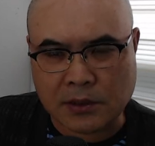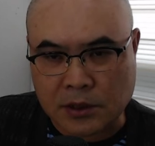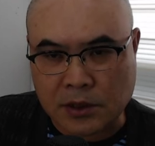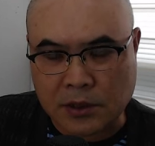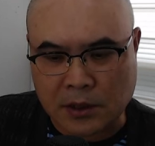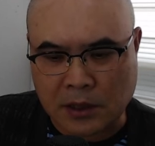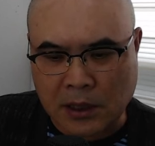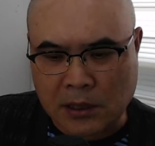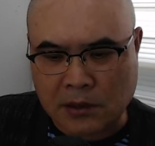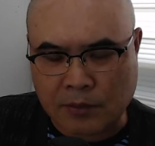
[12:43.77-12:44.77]
그죠 아,
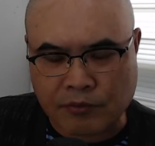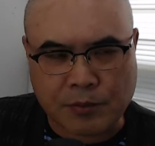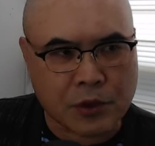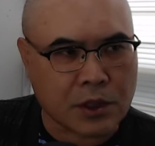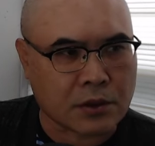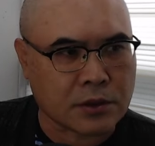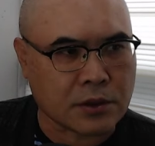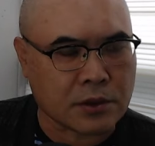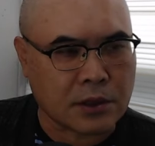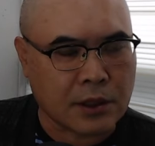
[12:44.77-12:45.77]
그러나 분명한 것은